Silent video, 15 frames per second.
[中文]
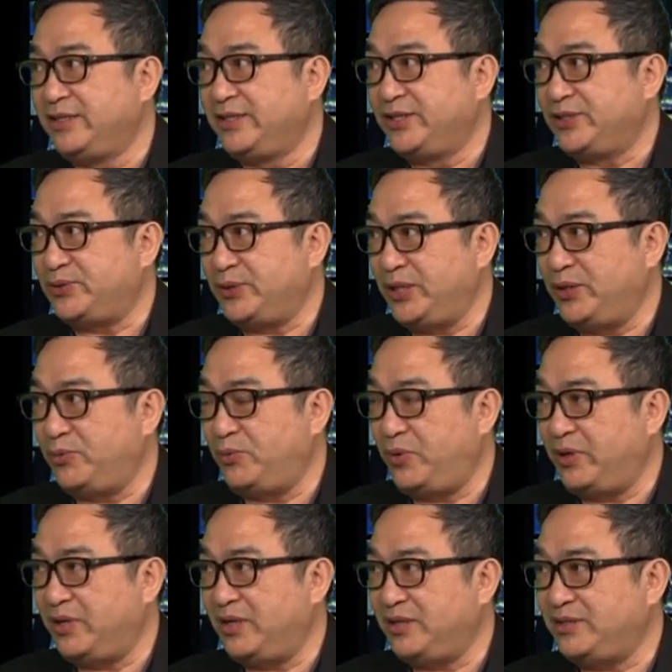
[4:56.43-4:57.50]
所以
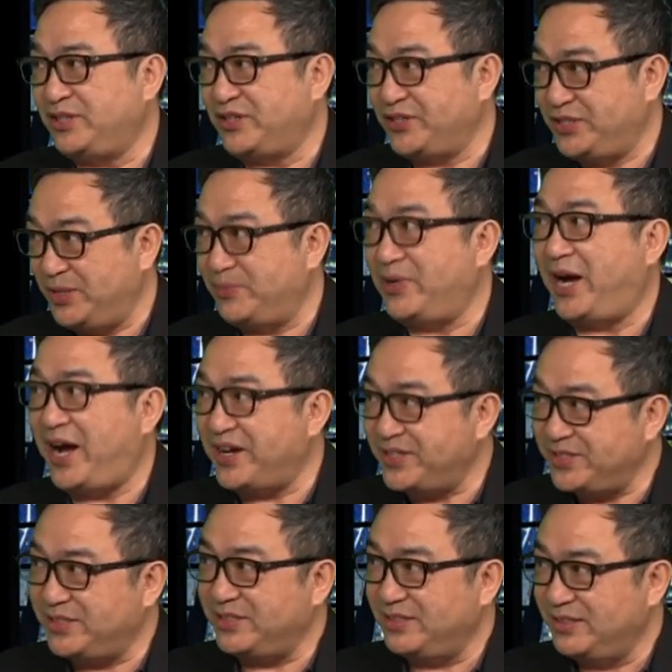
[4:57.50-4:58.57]
我这个节目还
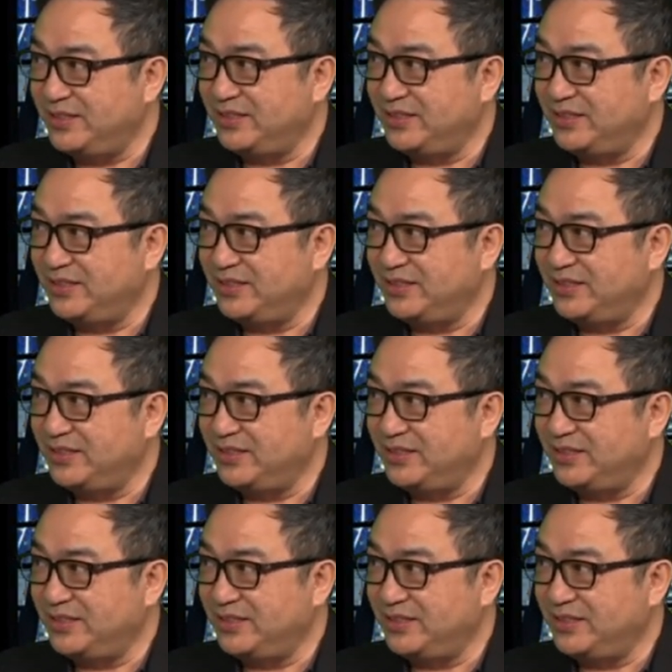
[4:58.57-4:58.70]
是